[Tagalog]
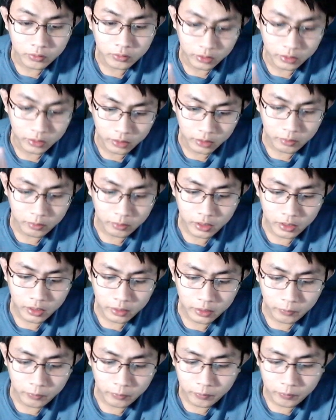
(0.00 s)
Ayan, makikita
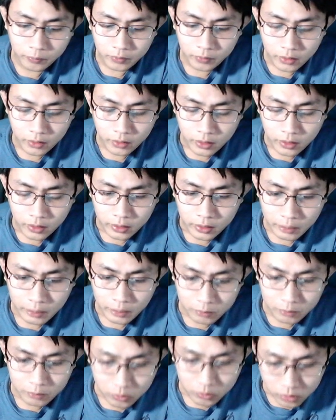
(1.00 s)
po.
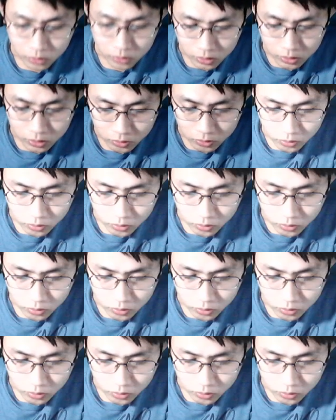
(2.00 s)
Tapos kung sino yung